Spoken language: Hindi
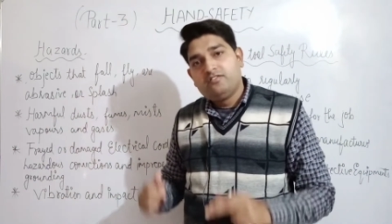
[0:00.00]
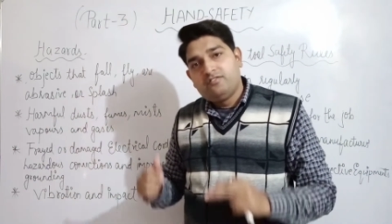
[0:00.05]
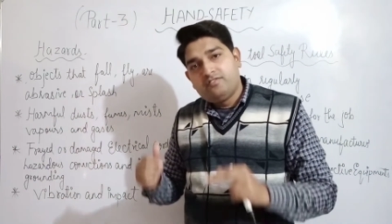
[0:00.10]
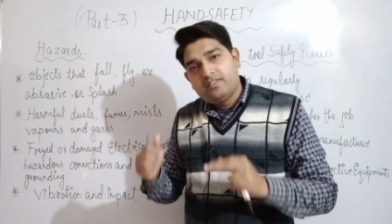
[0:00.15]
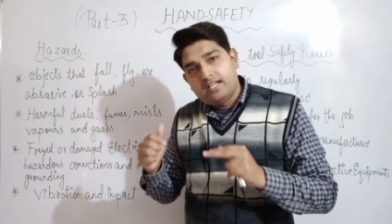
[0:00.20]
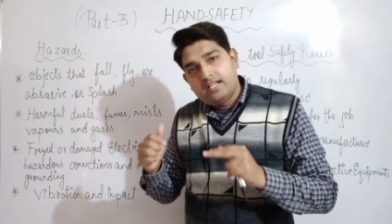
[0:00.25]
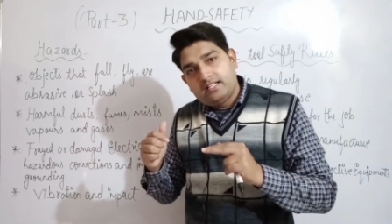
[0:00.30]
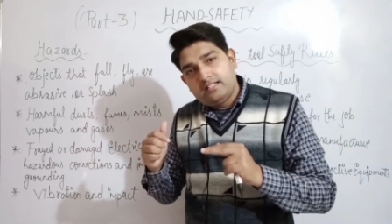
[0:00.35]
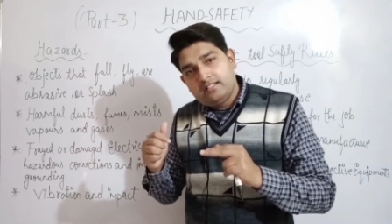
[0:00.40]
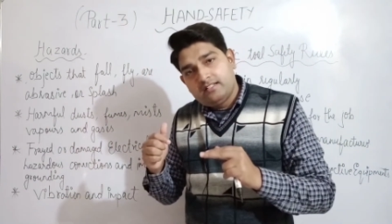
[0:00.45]

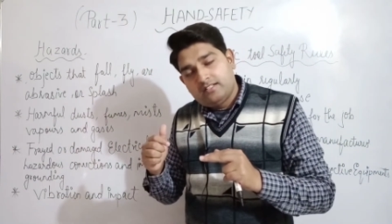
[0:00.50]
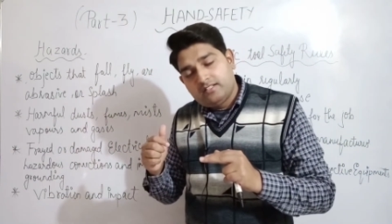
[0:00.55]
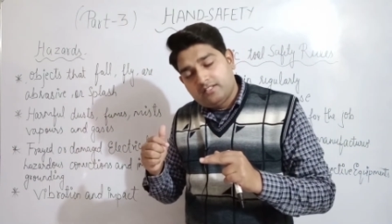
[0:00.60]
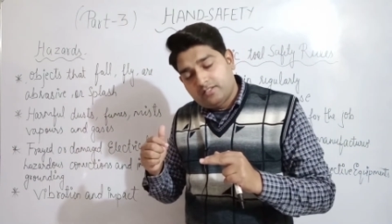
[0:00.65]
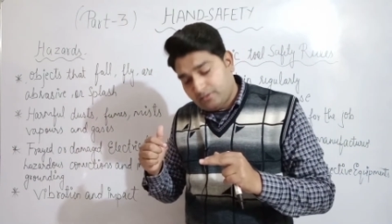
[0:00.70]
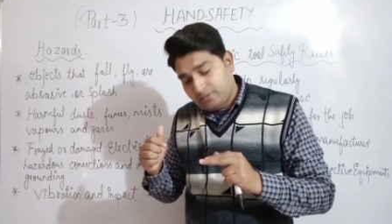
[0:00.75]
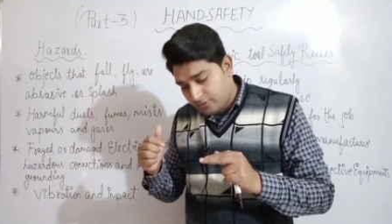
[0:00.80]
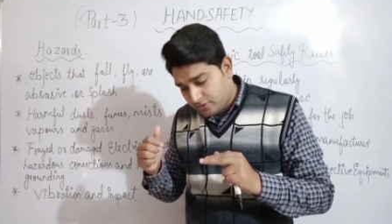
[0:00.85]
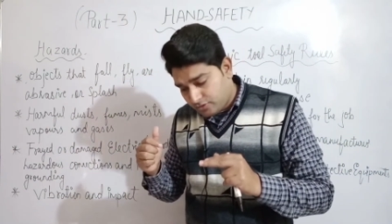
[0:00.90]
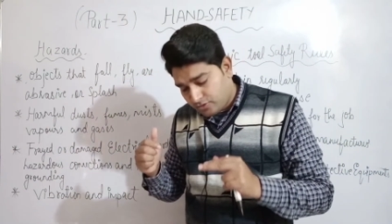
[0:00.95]
फैल
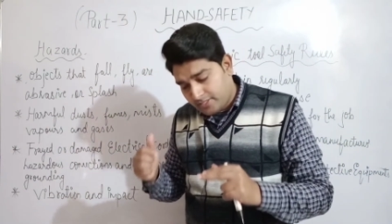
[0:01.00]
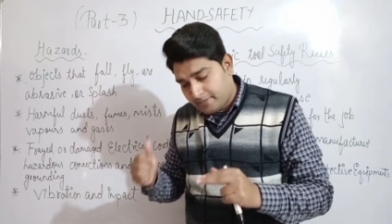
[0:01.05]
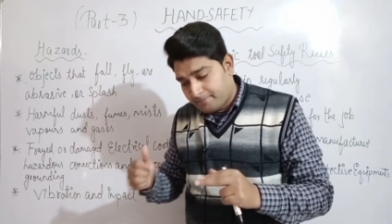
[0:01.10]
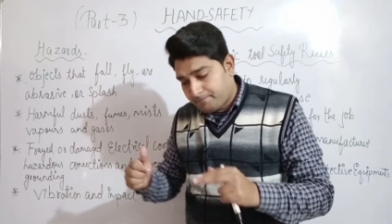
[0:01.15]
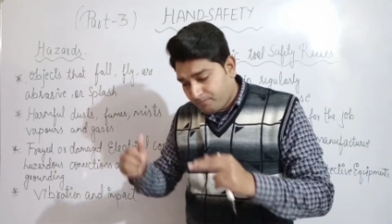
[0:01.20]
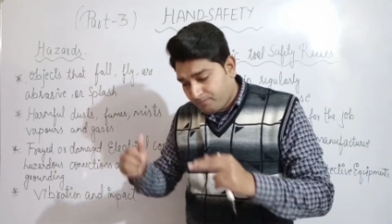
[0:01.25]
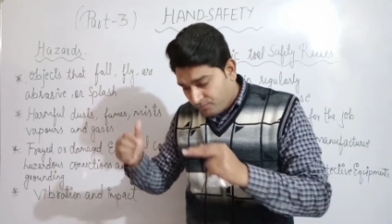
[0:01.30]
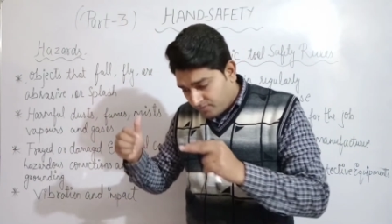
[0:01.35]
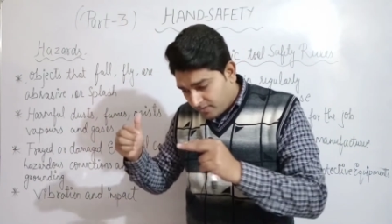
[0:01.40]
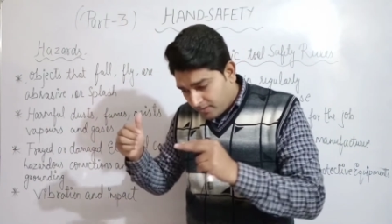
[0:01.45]
सॉरी
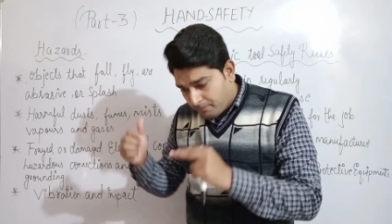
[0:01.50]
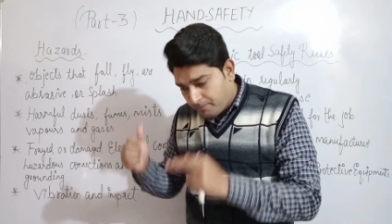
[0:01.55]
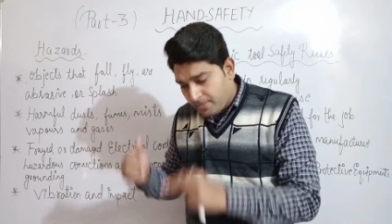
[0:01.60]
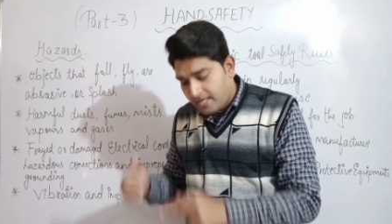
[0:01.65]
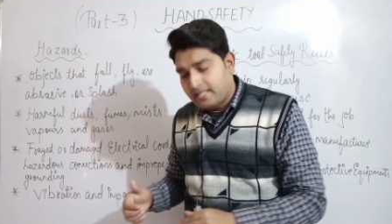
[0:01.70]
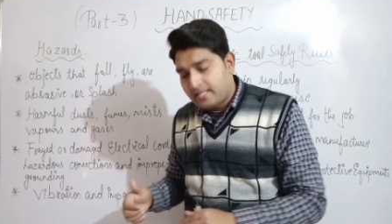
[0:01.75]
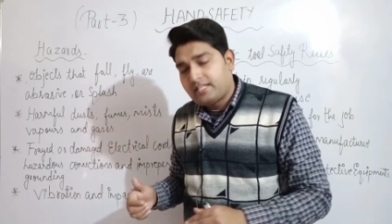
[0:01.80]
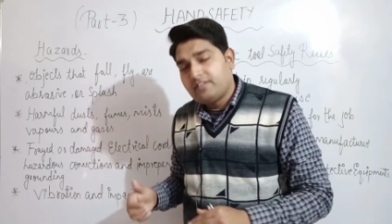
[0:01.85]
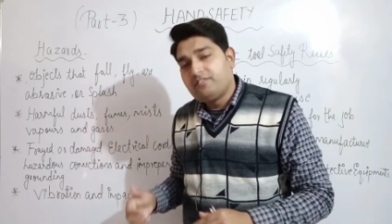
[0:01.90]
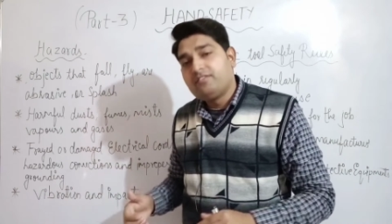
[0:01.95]

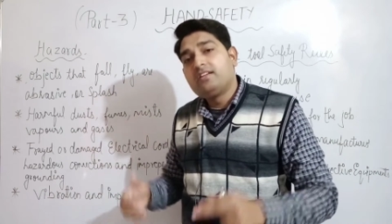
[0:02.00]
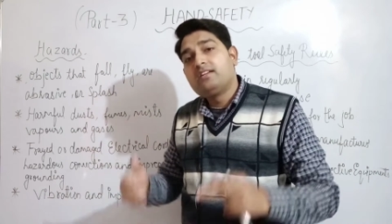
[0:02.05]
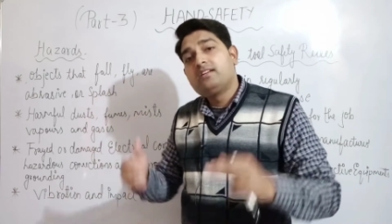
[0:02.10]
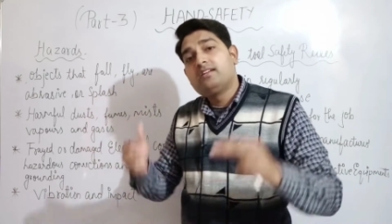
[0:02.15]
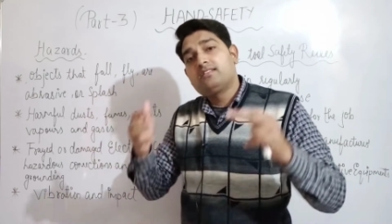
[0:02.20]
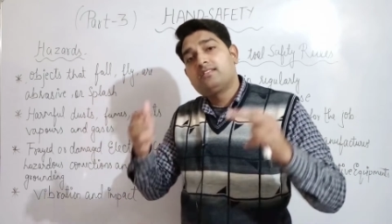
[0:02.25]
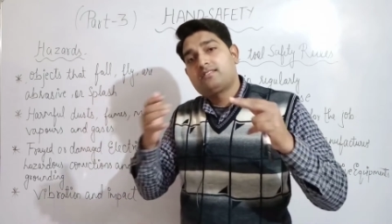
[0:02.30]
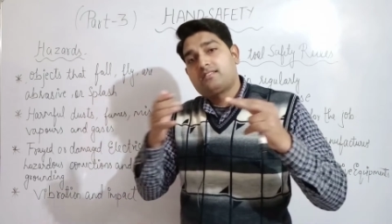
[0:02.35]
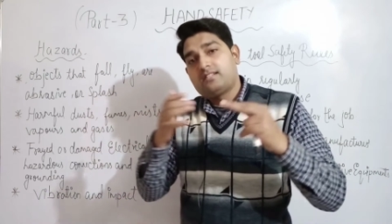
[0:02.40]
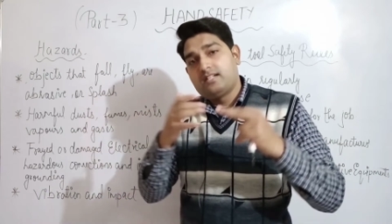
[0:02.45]
पैर की
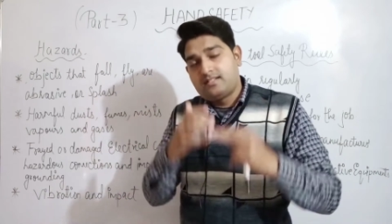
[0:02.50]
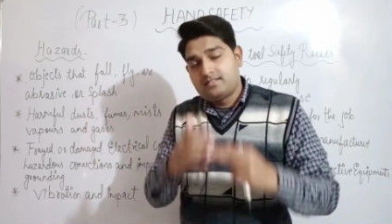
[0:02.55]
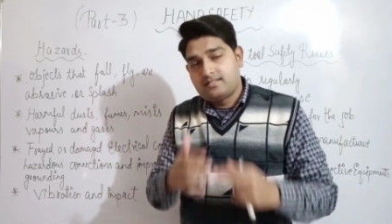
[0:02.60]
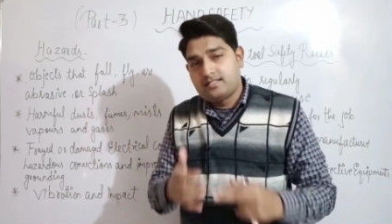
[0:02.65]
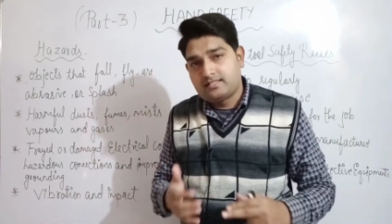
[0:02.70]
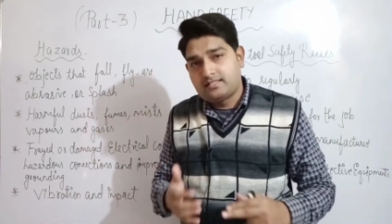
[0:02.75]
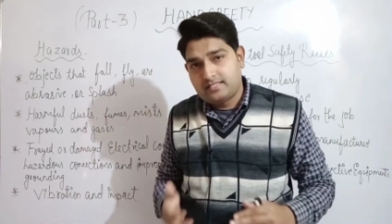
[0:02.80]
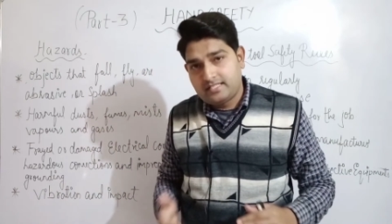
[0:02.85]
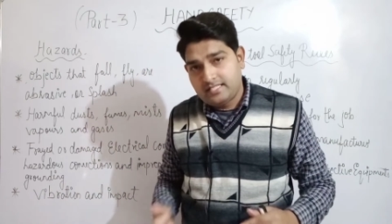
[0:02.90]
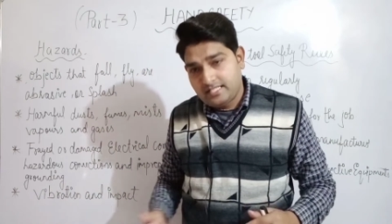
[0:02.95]
फिंगर्स कट
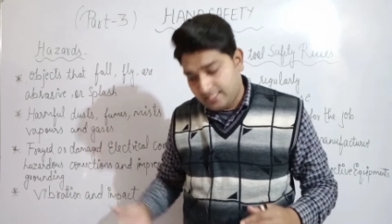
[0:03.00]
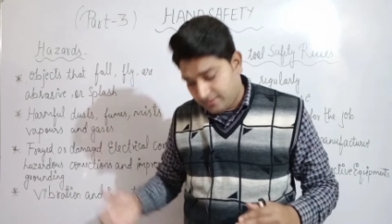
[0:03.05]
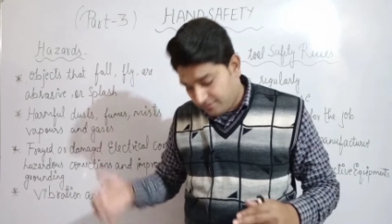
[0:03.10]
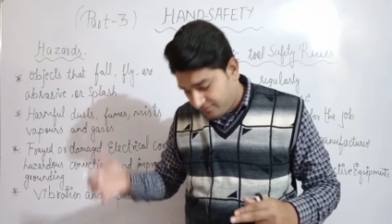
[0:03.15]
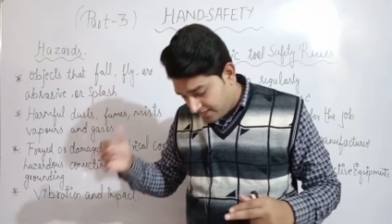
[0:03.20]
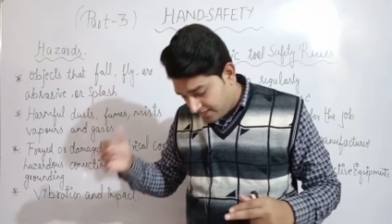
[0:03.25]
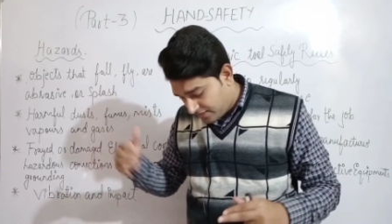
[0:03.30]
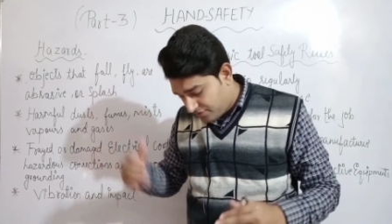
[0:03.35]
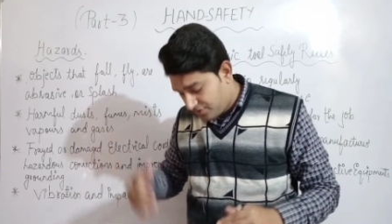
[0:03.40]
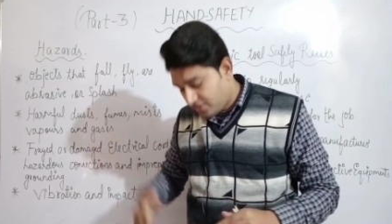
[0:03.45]
सकती हैं
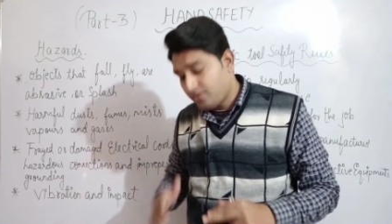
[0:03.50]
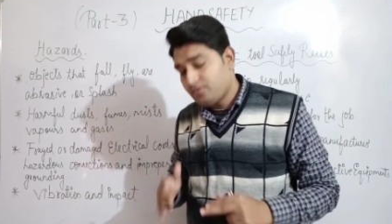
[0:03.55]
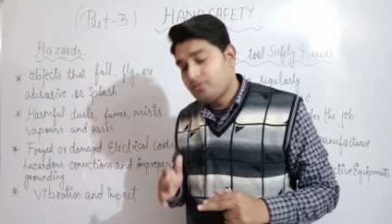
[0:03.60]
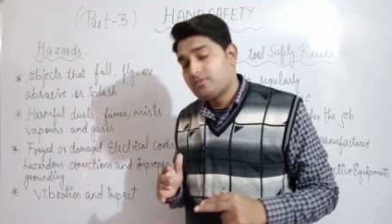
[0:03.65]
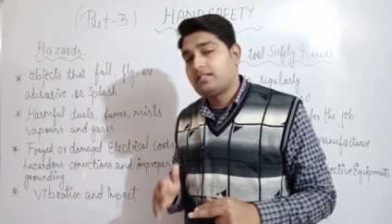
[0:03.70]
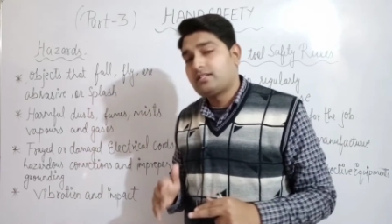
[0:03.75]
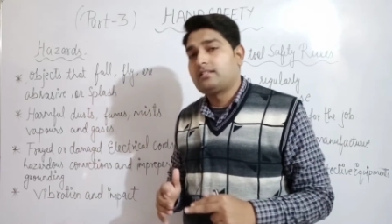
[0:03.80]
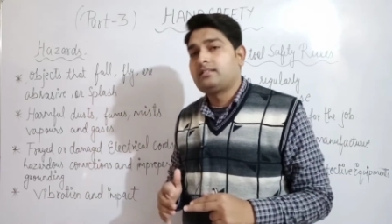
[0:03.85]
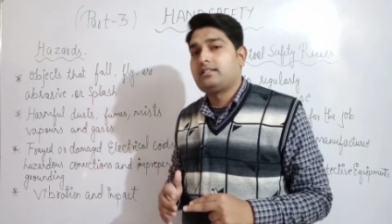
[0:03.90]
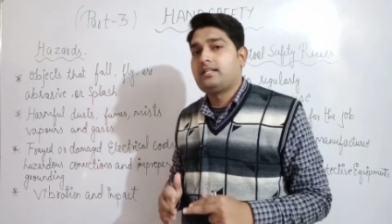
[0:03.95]
फ्रैक्चर हो
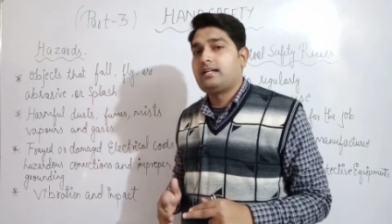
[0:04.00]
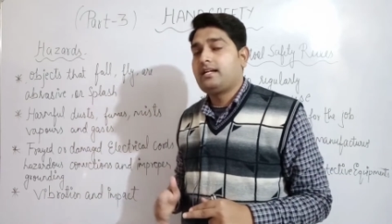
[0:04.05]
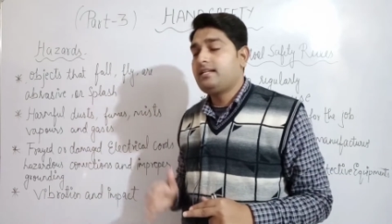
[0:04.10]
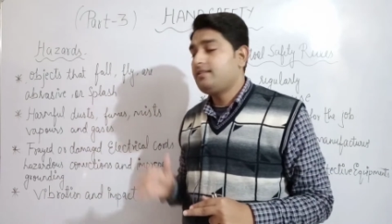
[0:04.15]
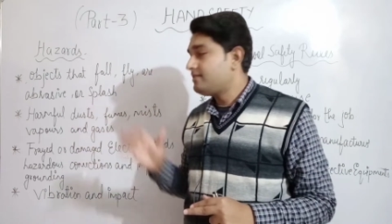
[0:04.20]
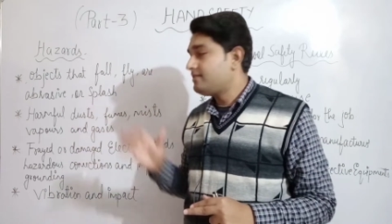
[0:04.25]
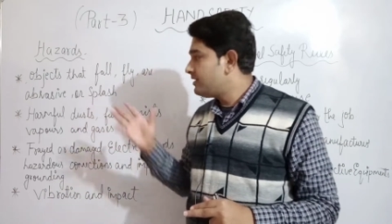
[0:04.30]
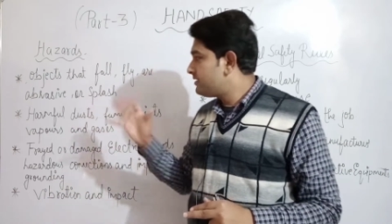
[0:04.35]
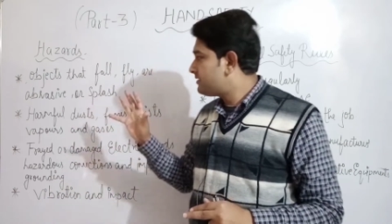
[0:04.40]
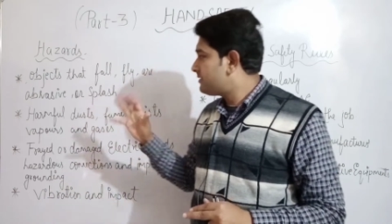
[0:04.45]
सकता है
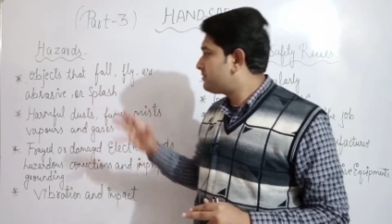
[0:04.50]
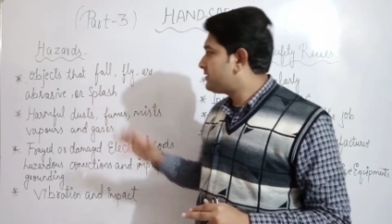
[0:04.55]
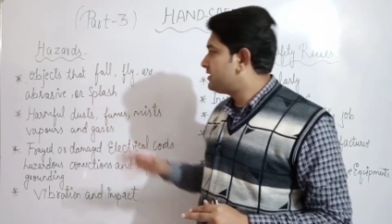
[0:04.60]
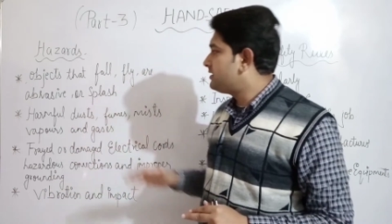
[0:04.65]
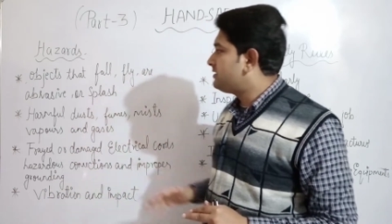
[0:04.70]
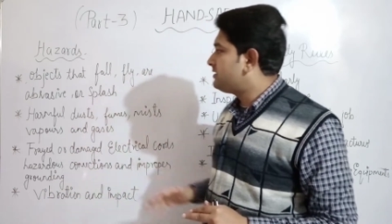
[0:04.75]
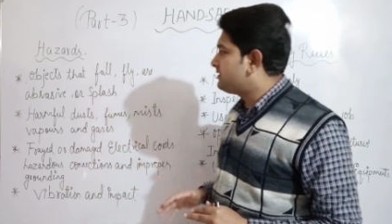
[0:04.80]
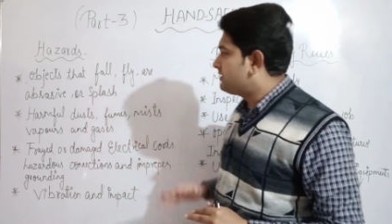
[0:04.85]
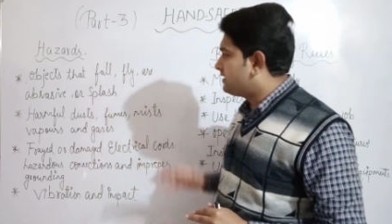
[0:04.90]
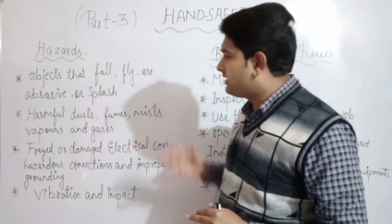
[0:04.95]
ये सब सारी
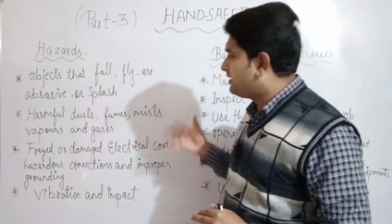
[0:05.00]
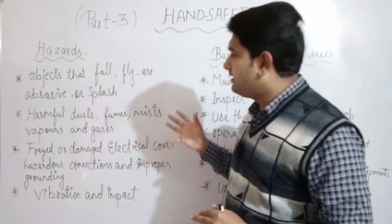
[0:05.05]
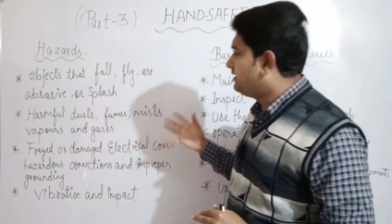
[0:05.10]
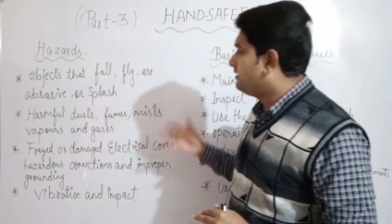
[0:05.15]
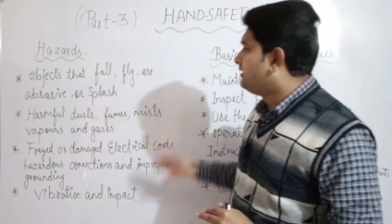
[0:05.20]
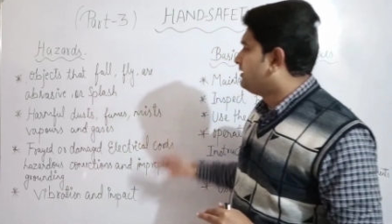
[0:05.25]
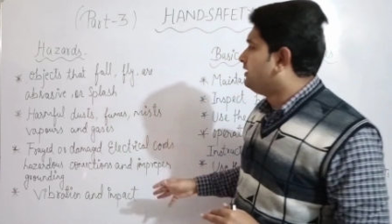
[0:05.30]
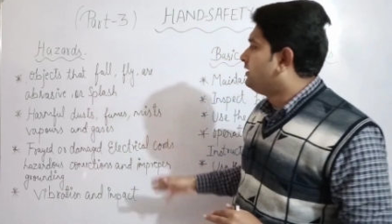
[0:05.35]
चीज़ें हैं